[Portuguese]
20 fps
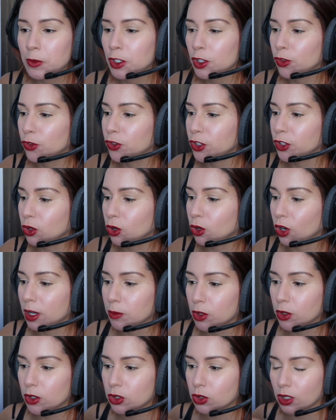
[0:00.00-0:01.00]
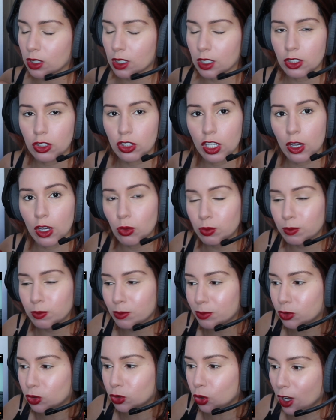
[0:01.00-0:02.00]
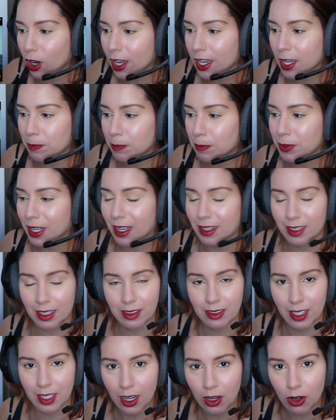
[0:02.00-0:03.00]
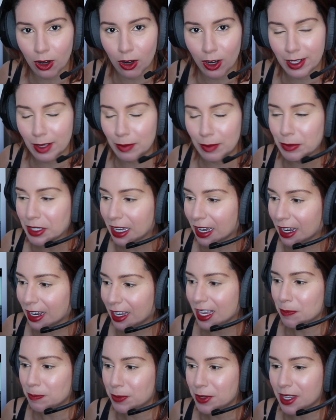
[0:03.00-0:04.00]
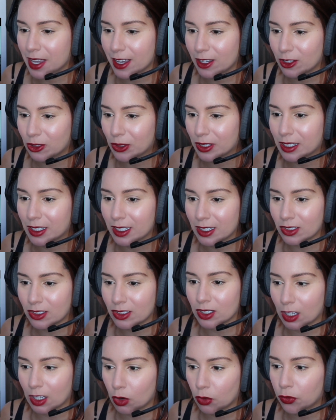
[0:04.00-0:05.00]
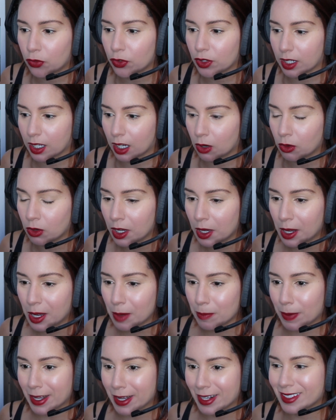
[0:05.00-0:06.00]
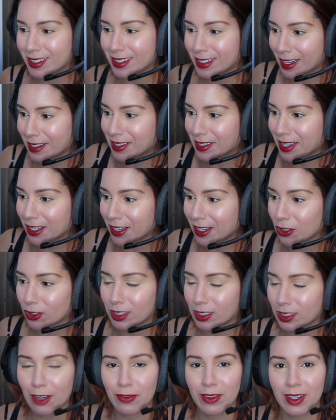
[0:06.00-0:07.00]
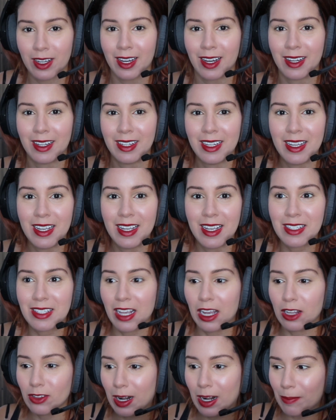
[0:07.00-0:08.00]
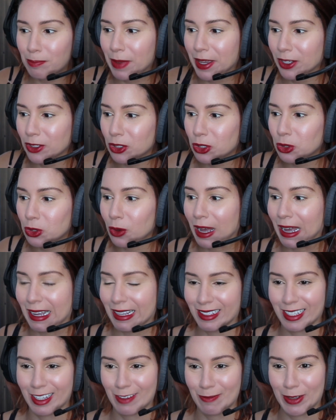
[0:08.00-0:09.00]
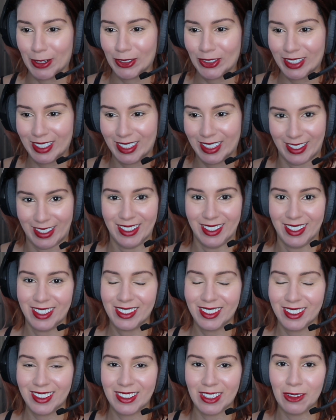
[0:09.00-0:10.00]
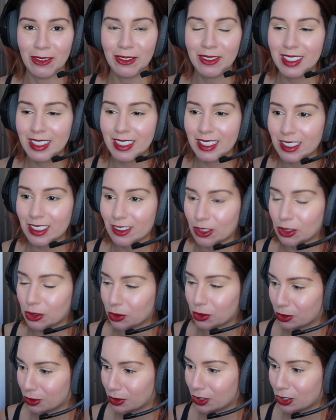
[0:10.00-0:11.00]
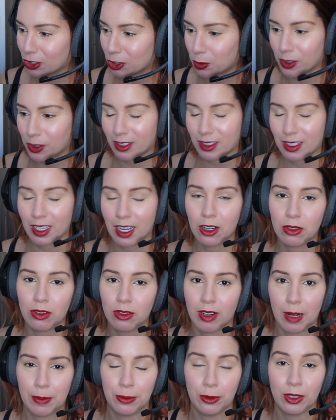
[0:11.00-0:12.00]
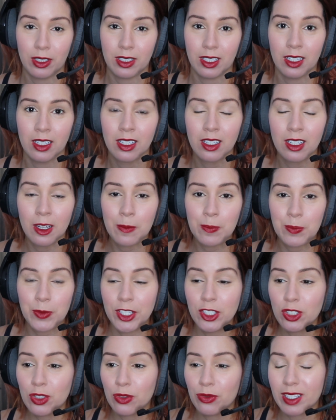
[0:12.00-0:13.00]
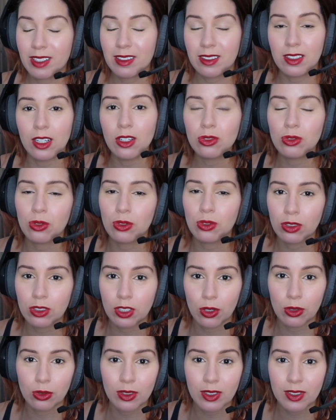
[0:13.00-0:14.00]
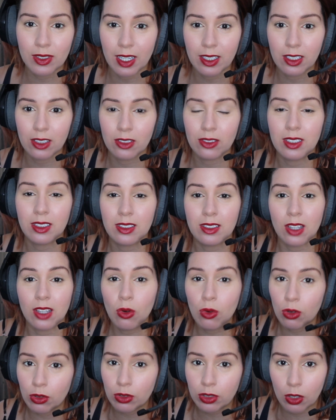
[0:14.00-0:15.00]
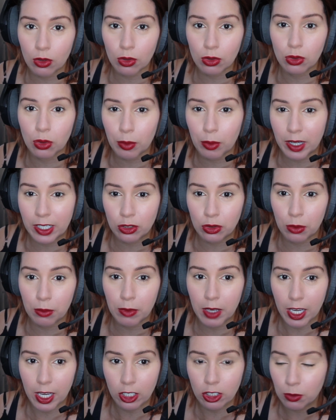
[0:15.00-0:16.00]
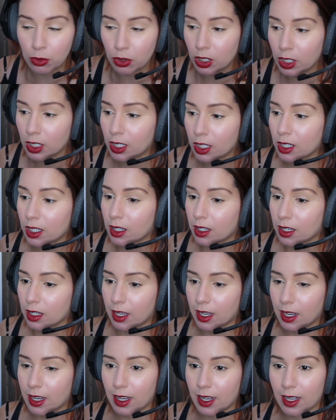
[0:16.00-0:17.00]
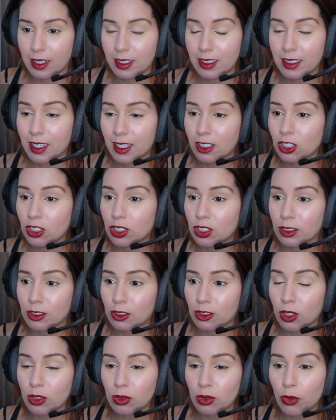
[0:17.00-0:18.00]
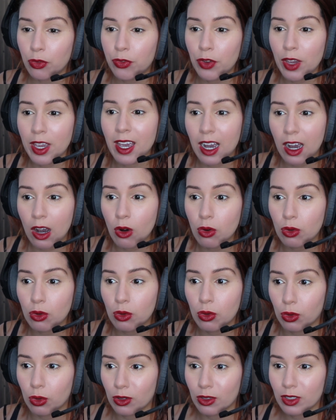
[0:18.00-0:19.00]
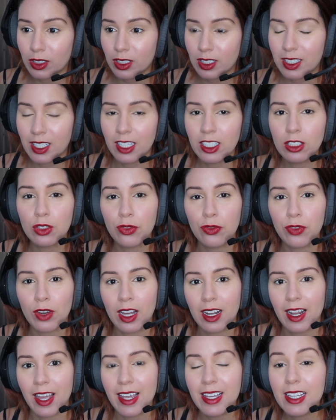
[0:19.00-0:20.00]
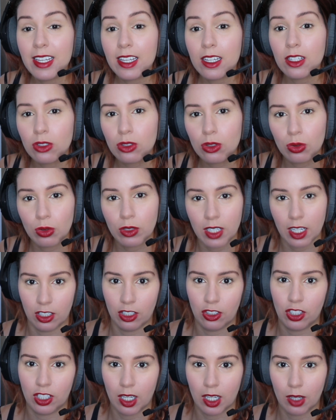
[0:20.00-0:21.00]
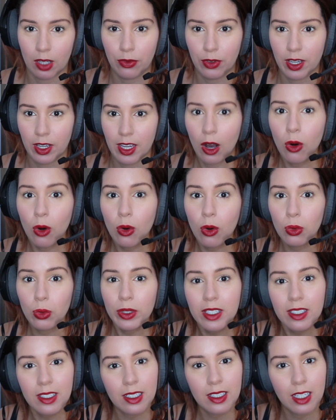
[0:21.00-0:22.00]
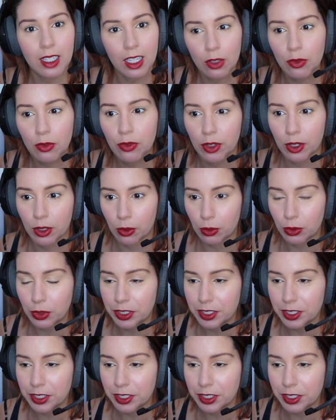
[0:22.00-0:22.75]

Ficou emocionante. Eu tô arrepiada até agora. Me arrepiei do início até o final. Parecia até que eu tava sendo abençoada pelo trailer, de tão lindo e espetacular, porque a gente vê tanto conteúdo saindo e tão conteúdo mais do mesmo. É, e a gente, quando vê algo que a gente fala, é isso que a gente quer ver, é algo incrível.